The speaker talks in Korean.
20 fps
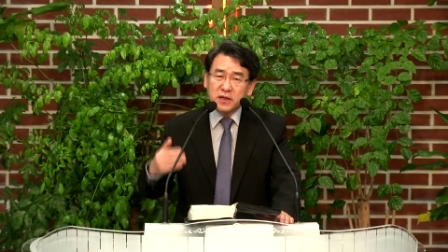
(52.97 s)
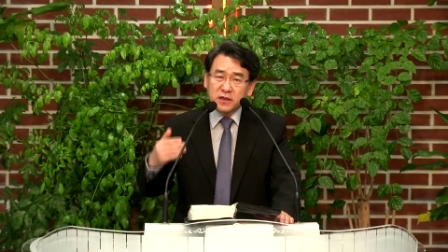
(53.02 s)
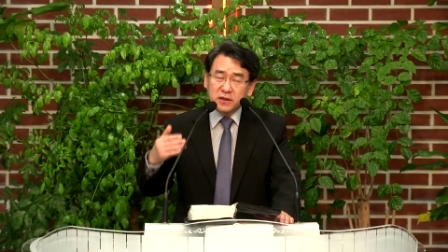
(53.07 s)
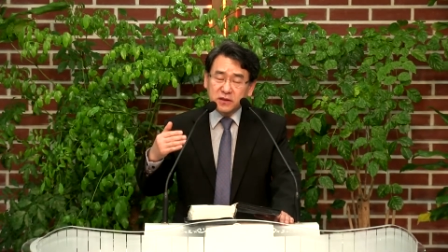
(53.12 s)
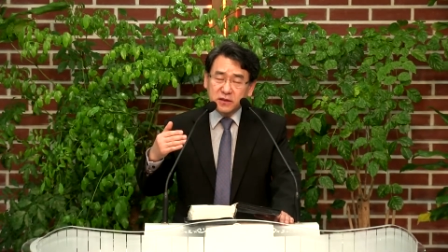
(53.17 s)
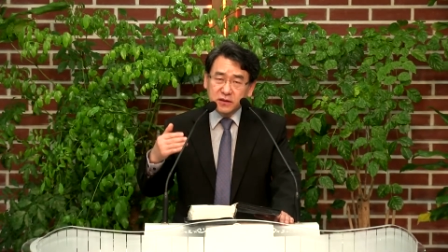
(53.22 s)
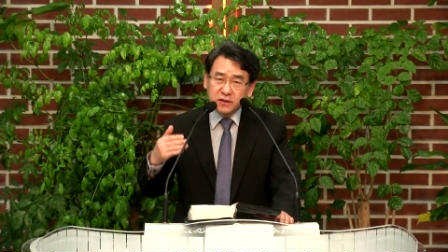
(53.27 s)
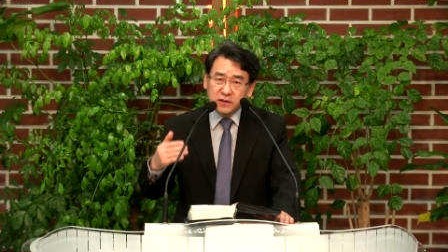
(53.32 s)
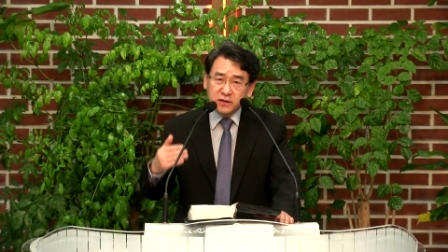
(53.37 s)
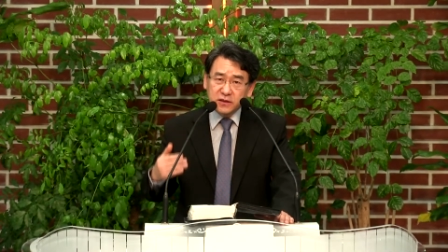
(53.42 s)

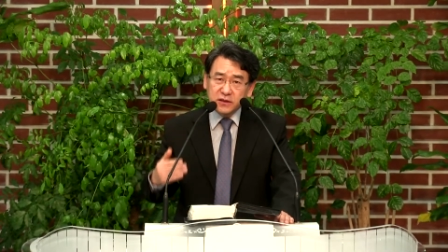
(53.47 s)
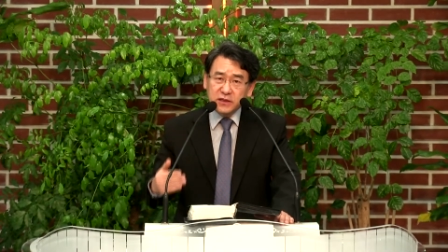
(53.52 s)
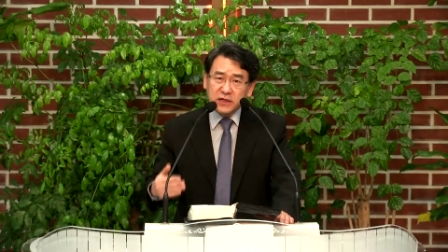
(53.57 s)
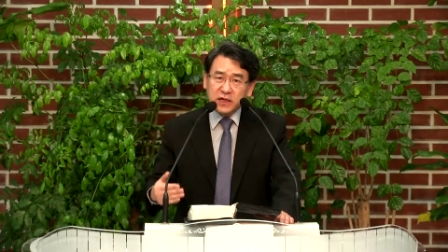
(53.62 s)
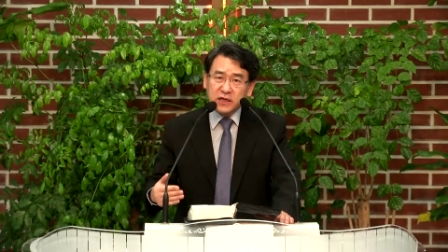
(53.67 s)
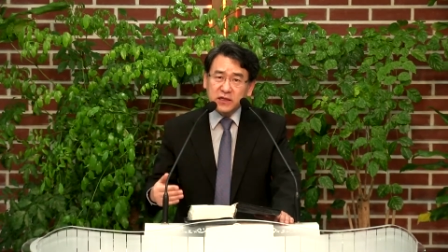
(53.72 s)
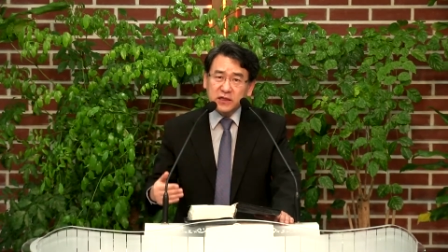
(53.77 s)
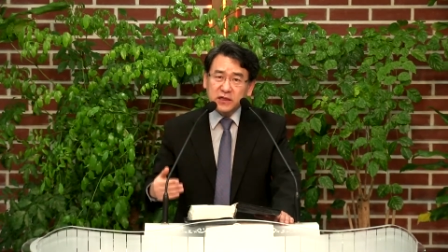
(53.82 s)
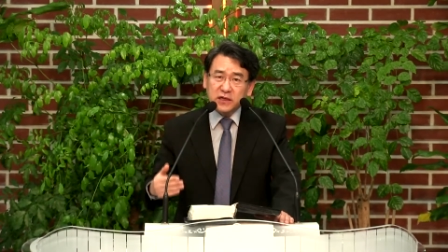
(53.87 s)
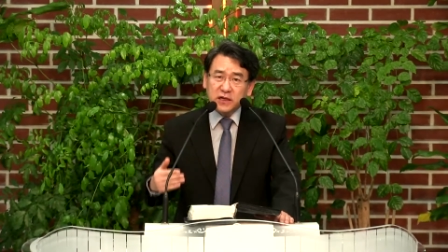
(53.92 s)
그
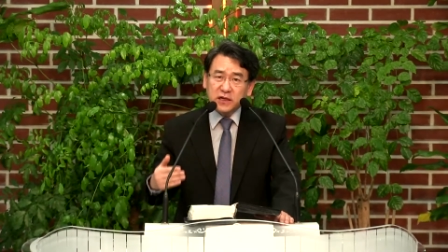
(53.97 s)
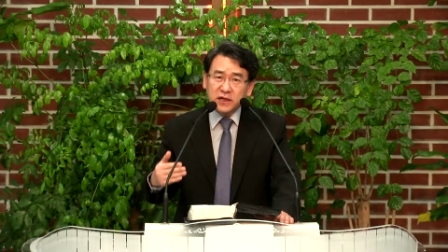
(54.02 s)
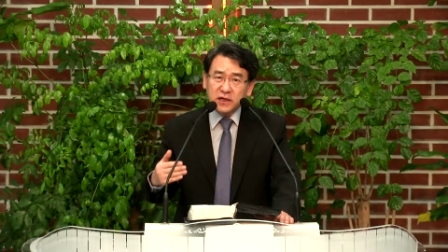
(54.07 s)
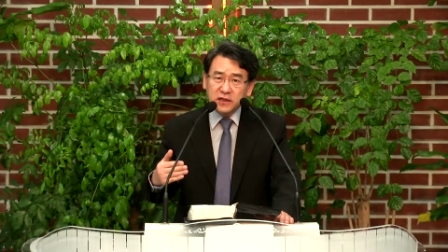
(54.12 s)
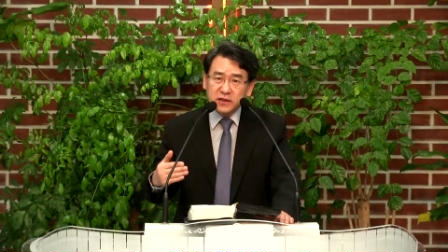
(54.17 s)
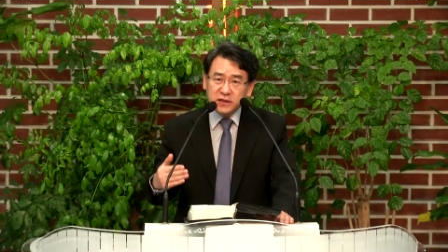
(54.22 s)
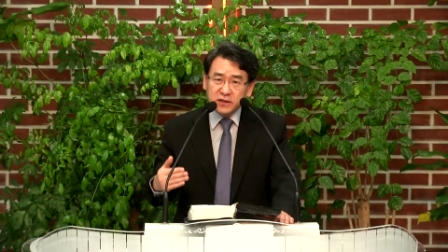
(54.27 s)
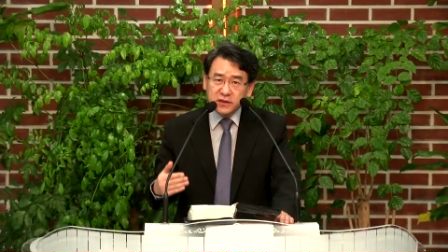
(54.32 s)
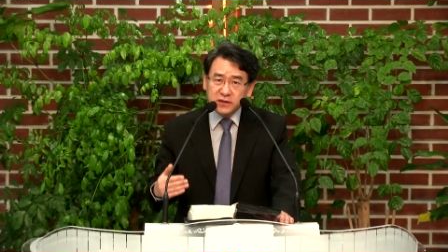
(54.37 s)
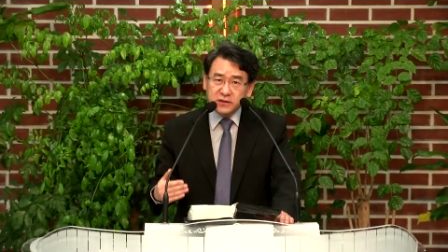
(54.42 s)
이야기가
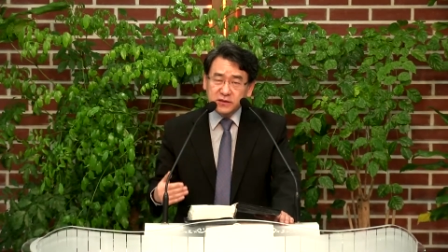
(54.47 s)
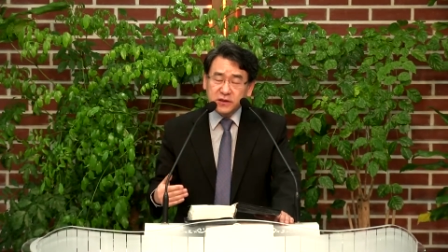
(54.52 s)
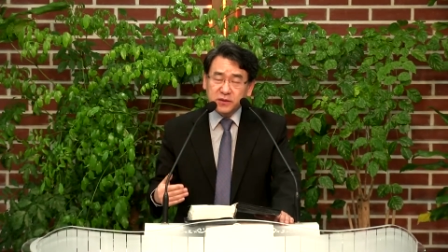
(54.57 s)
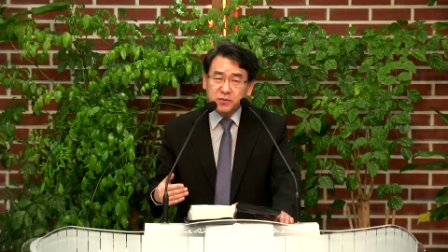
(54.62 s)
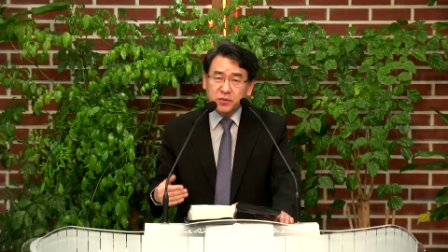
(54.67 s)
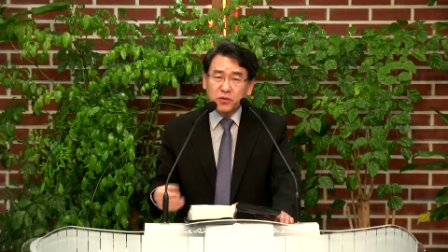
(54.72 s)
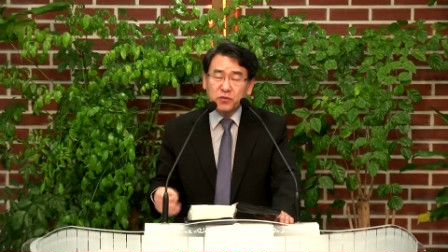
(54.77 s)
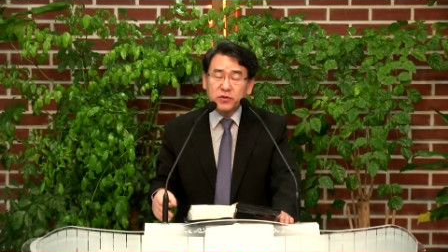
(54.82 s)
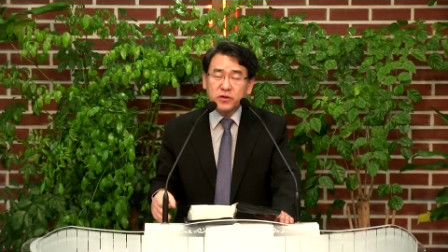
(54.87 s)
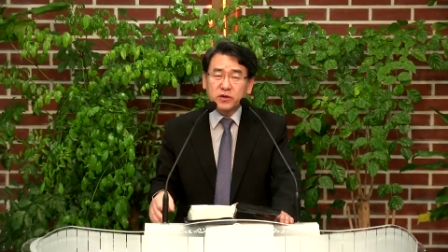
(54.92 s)
이제
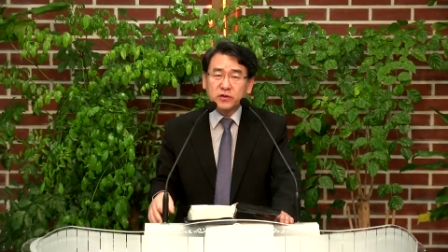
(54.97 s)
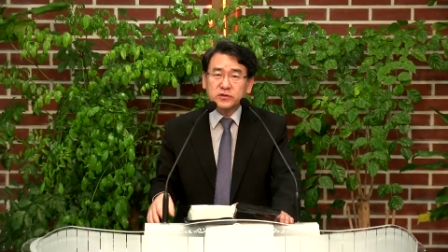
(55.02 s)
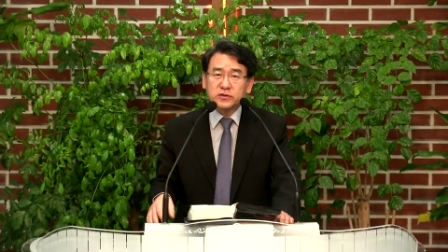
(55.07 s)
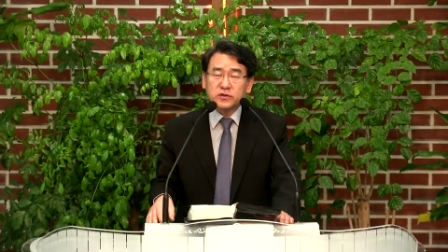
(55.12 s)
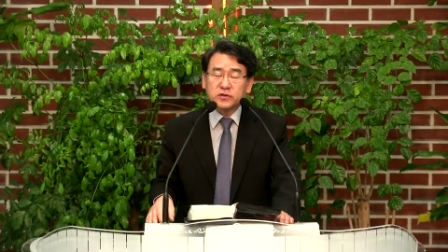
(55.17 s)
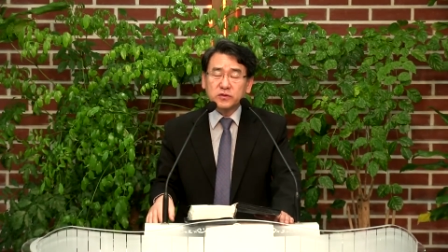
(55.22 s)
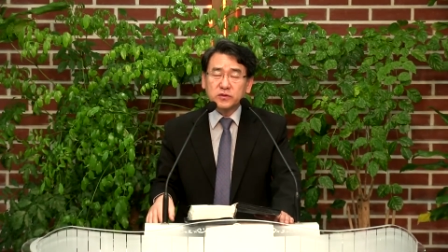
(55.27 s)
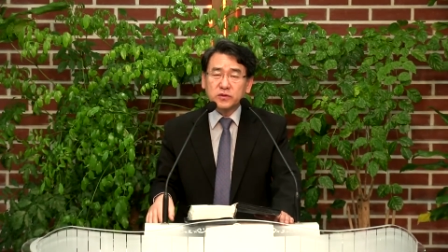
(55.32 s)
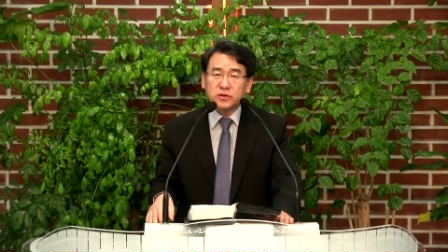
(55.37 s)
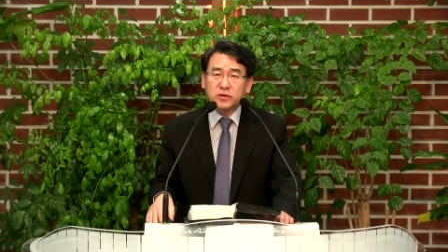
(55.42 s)

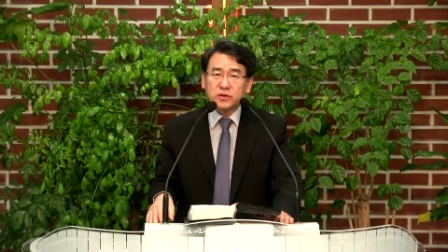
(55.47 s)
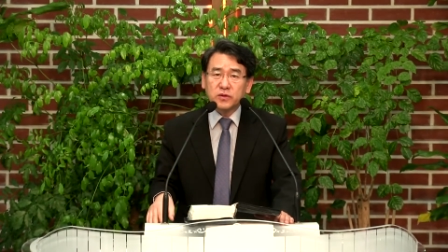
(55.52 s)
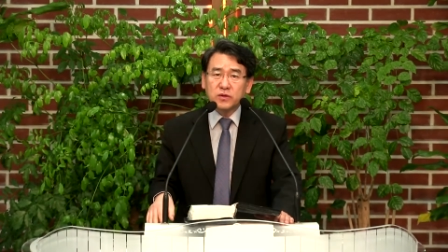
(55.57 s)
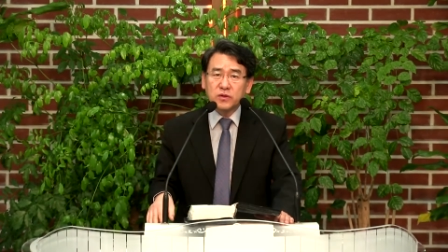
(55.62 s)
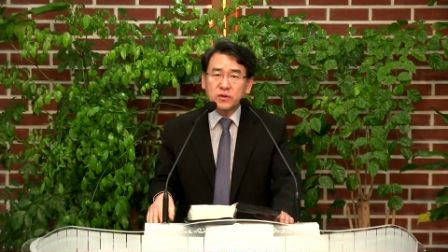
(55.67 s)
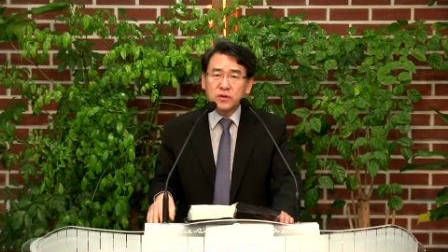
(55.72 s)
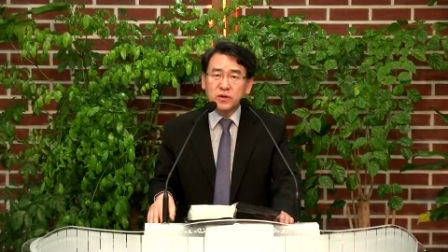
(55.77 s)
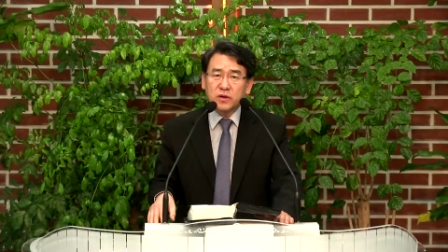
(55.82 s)
본격적으로